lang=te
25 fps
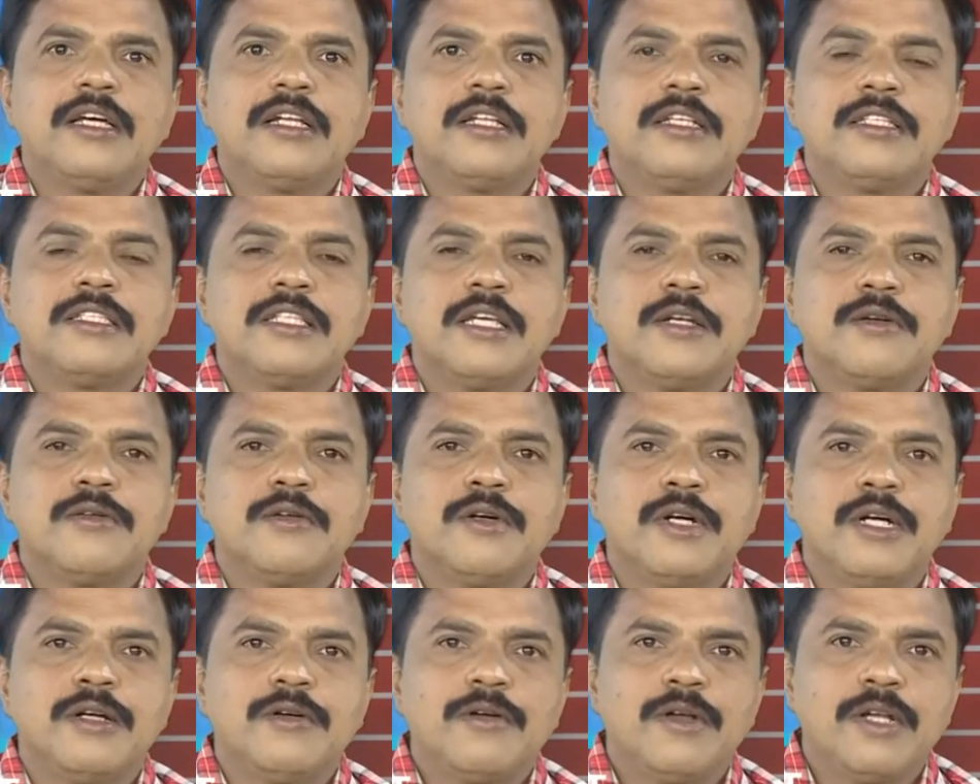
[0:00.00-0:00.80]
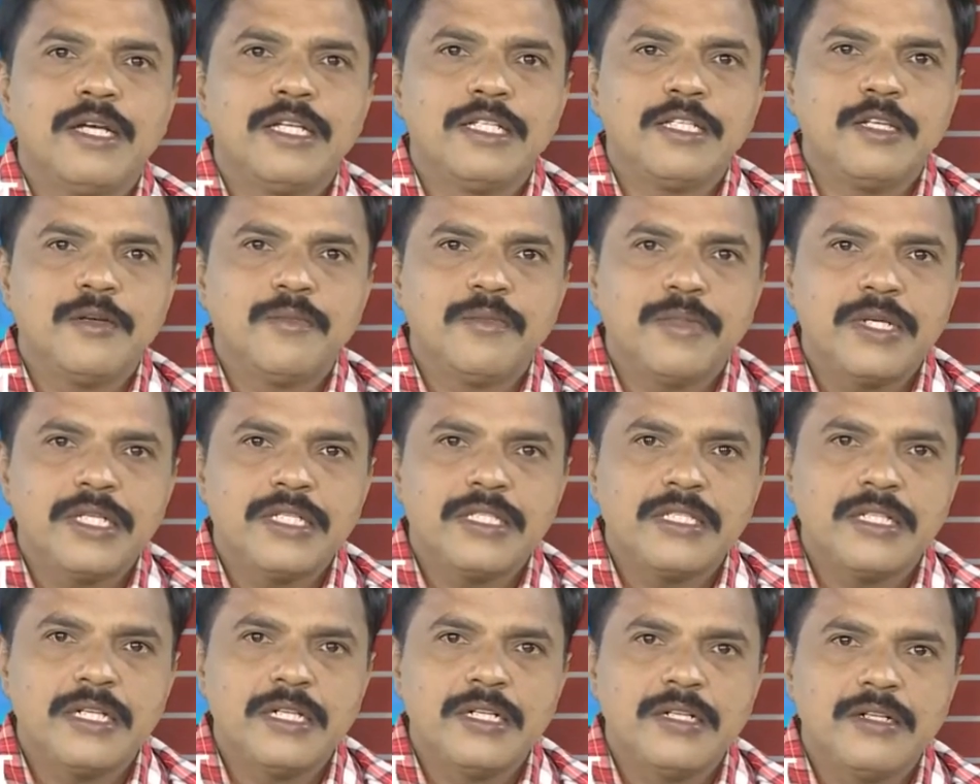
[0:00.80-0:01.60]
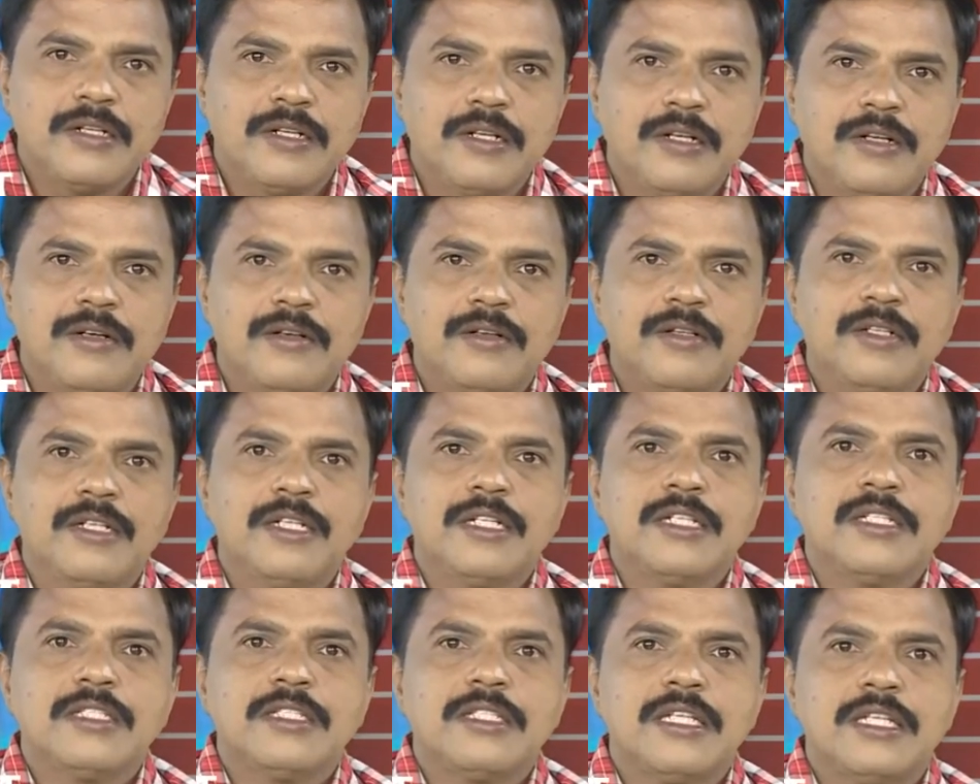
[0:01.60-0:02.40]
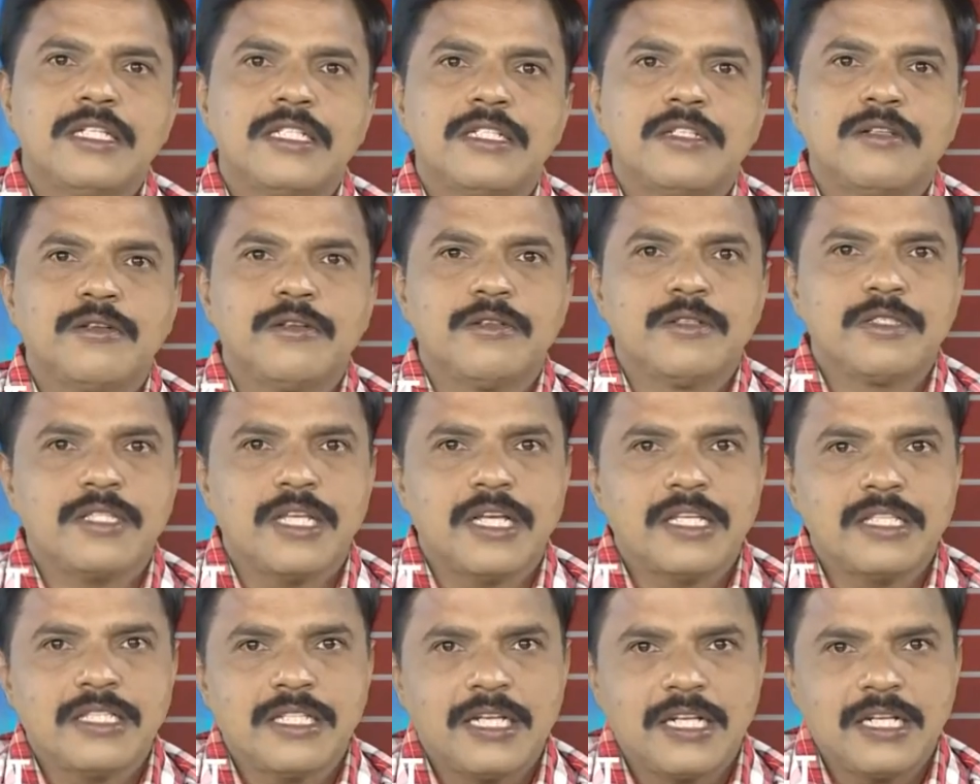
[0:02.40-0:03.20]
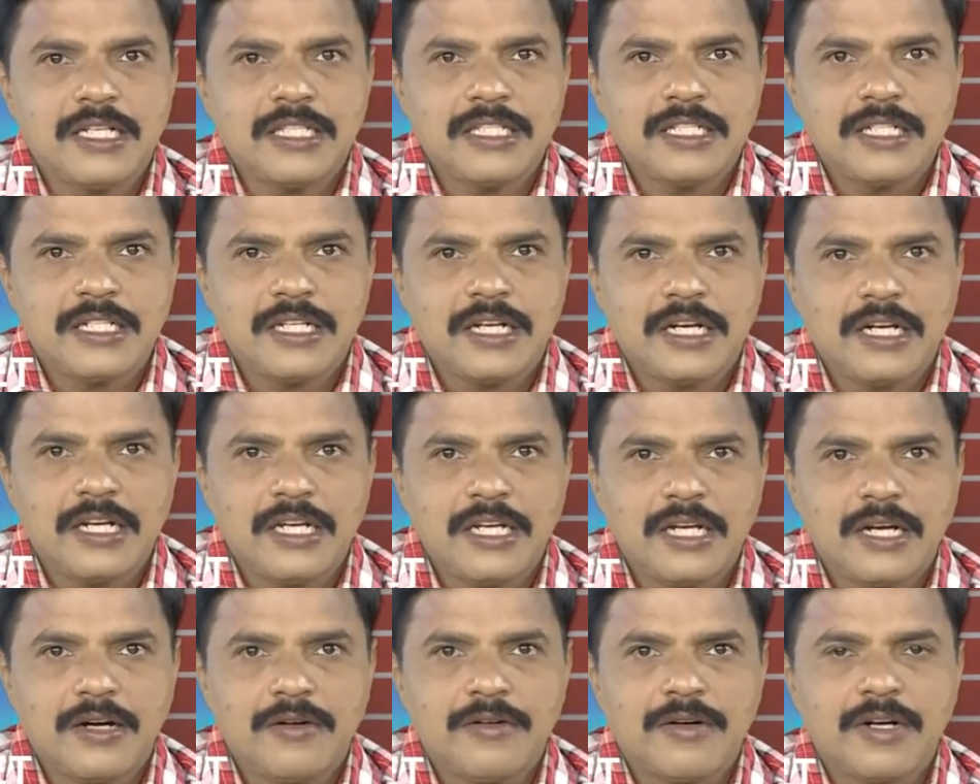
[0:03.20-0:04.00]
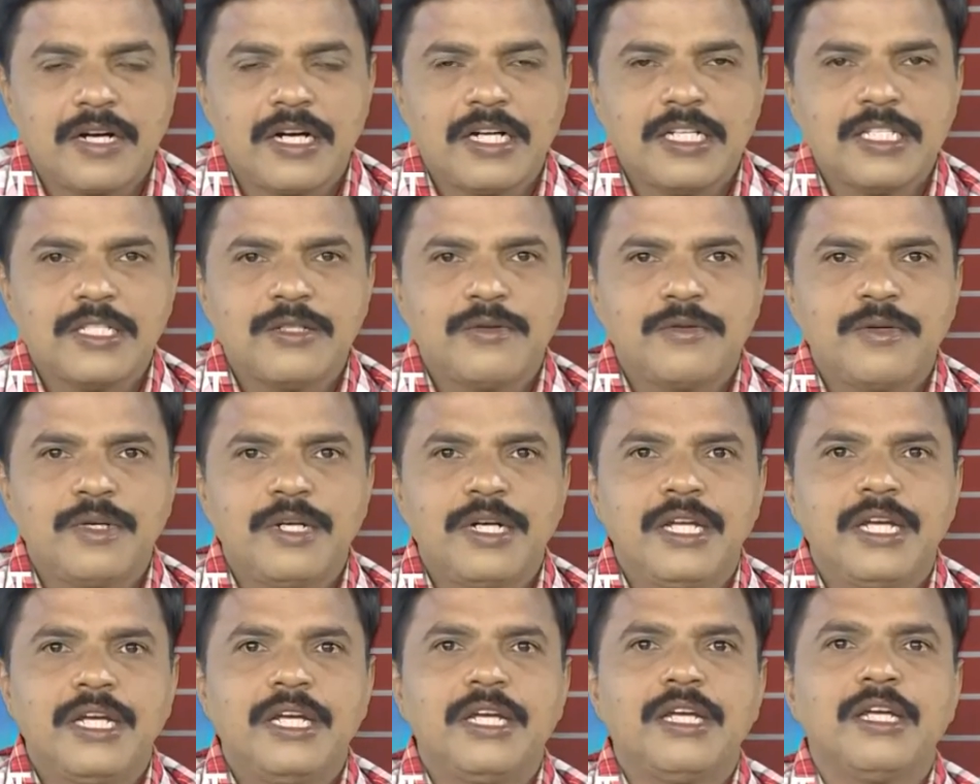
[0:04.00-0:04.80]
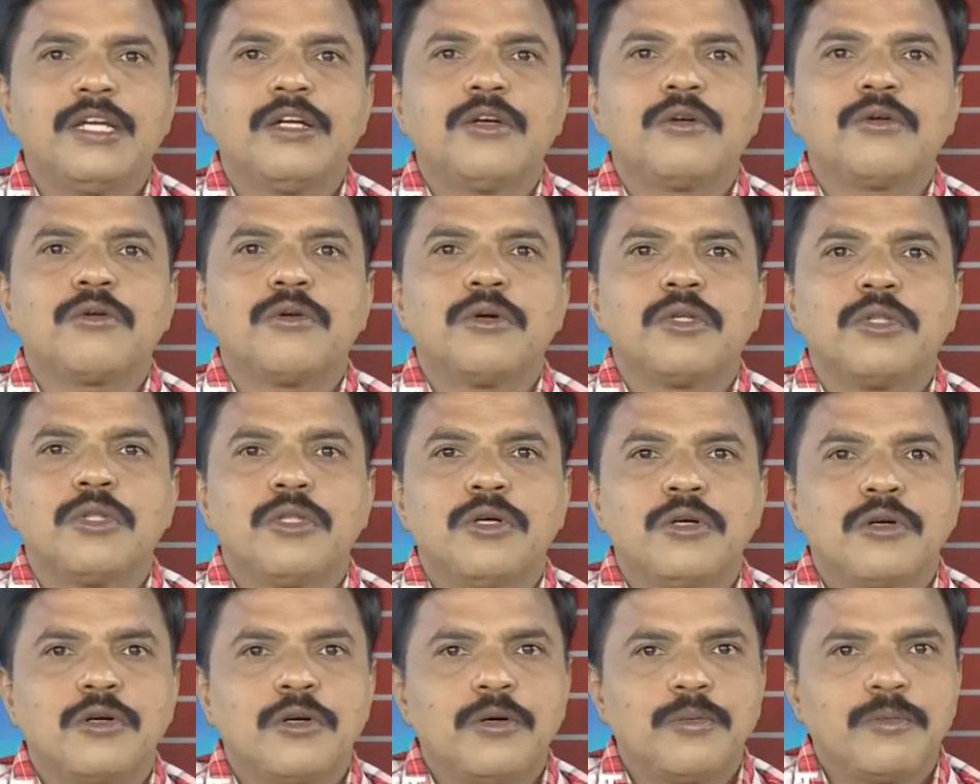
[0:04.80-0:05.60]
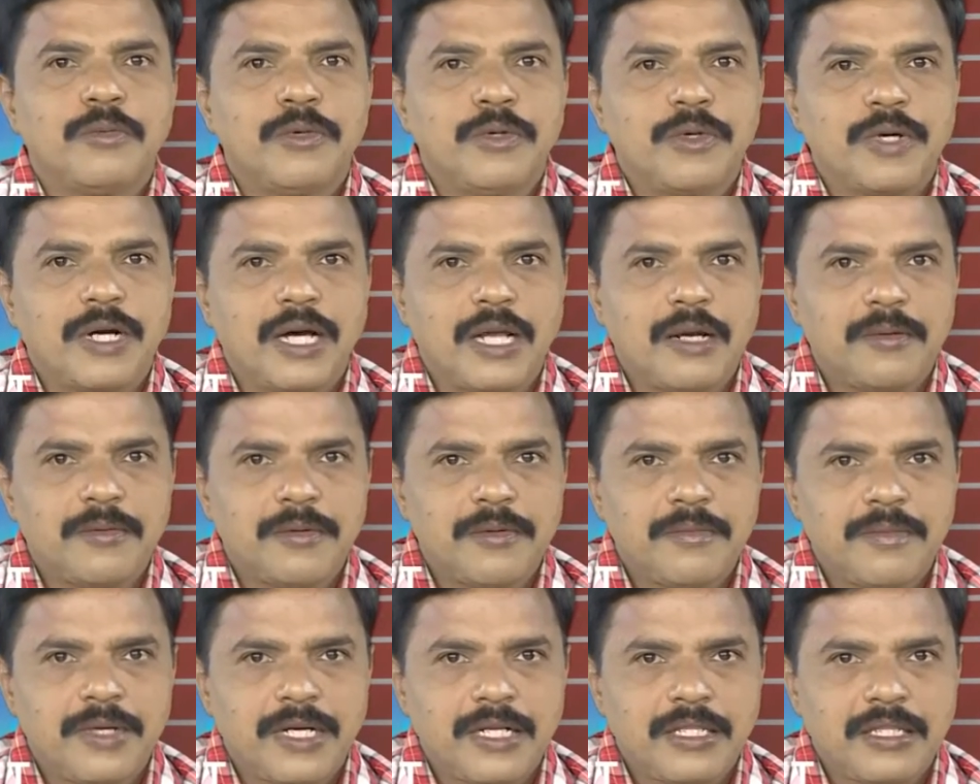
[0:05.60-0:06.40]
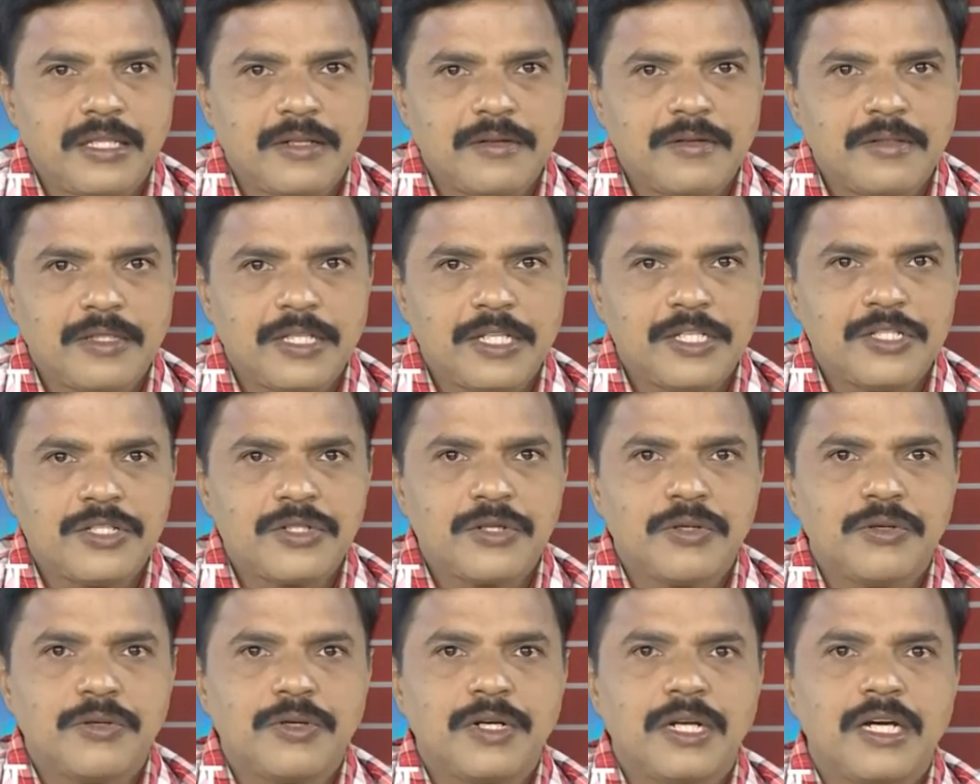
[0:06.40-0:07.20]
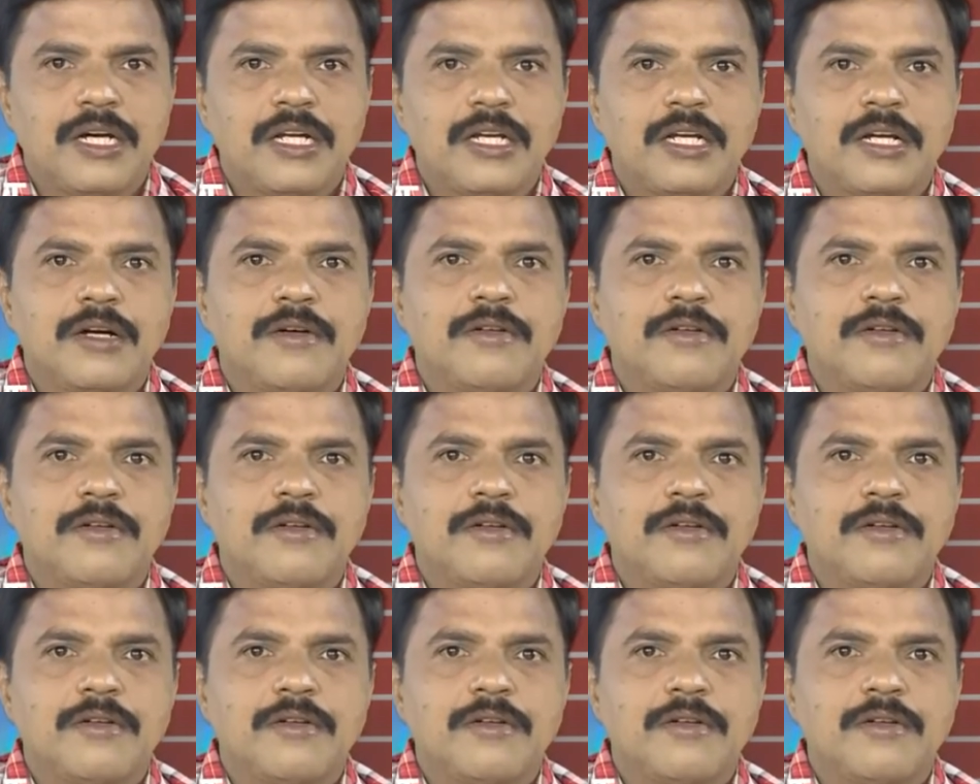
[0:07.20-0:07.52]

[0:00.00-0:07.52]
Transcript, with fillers: రిజర్వ్ అడవులు అని చెప్పేసి అంటున్నాం జస్ట్ సంచరించడానికి అవకాశం ఉండి కొద్దో గొప్ప కలప మాత్రం తెచ్చుకోవడానికి